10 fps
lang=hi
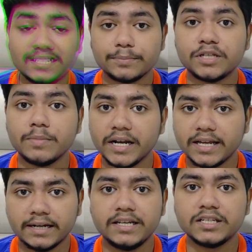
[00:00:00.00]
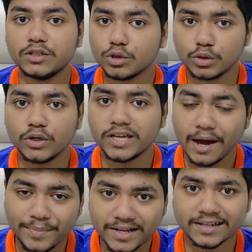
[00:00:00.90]
एंड सबसे बड़ी कंडीशन जो उन्होंने
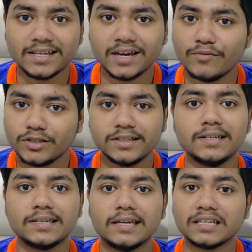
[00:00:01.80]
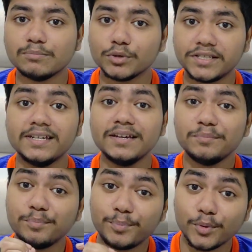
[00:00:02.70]
यहाँ पे रखी है वो ये रखी है कि मुझे
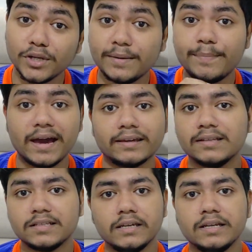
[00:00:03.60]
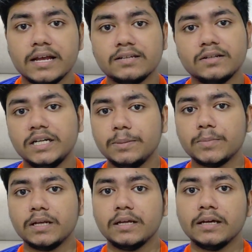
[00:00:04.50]
पूरी बैकिंग चाहिए नेशनल
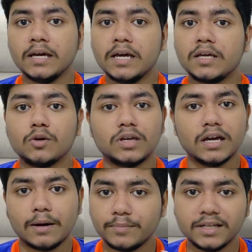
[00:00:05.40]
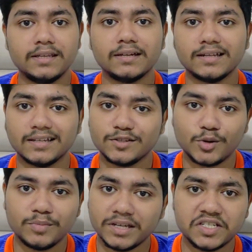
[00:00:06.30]
टीम के लिए क्योंकि हमने देखा था
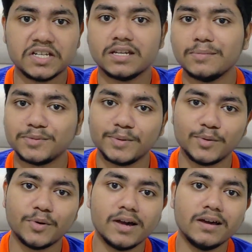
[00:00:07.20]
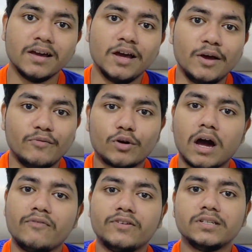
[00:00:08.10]
जो अभी एशियन गेम्स में हुआ है वो
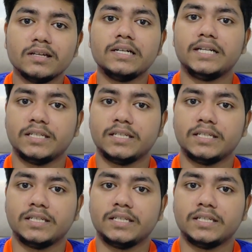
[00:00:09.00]
काफ़ी ज़्यादा